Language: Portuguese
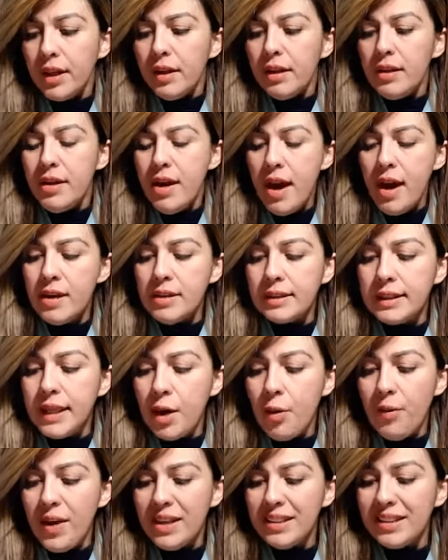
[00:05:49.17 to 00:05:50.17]
e eis que
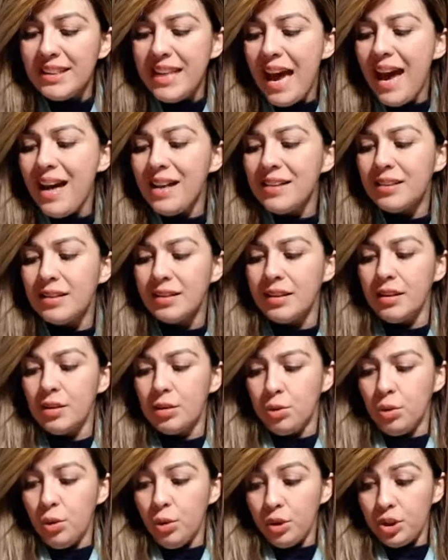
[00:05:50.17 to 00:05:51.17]
um
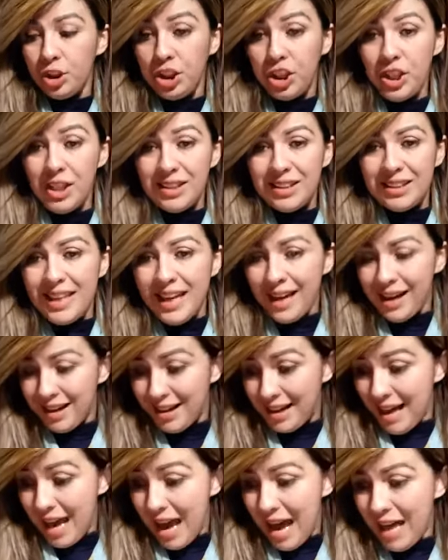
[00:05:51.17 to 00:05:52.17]
exército tinha
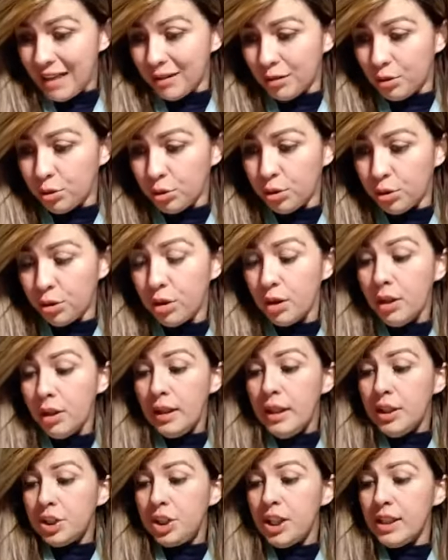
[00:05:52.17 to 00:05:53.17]
cercado
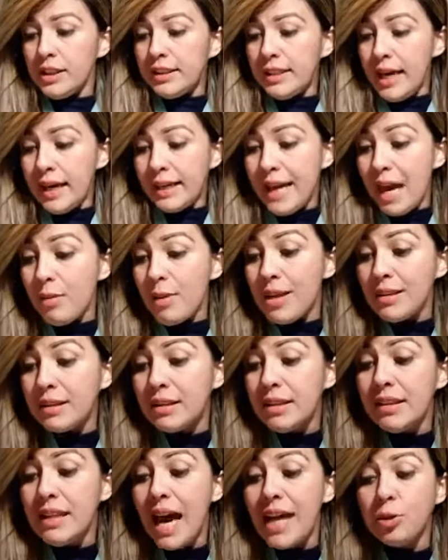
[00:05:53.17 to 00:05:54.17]
tinha cercado a
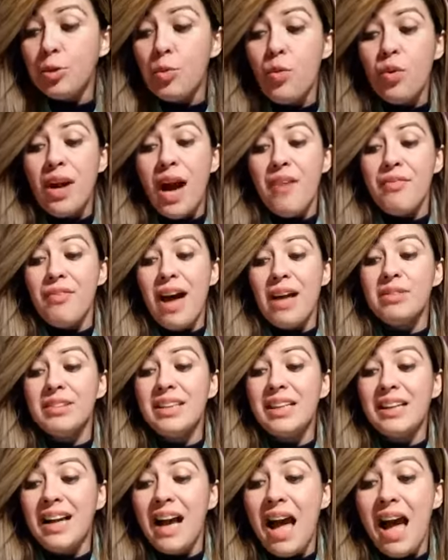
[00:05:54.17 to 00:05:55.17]
cidade com cavalos
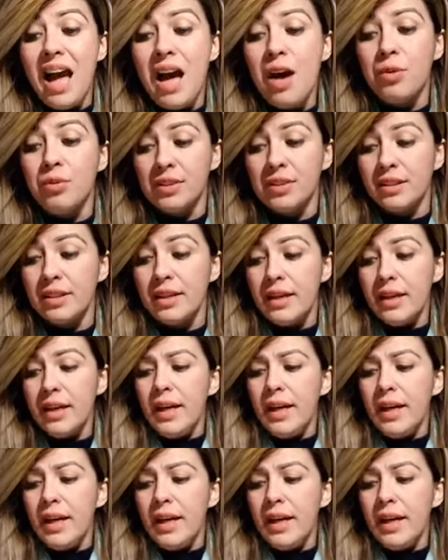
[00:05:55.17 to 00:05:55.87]
e carros.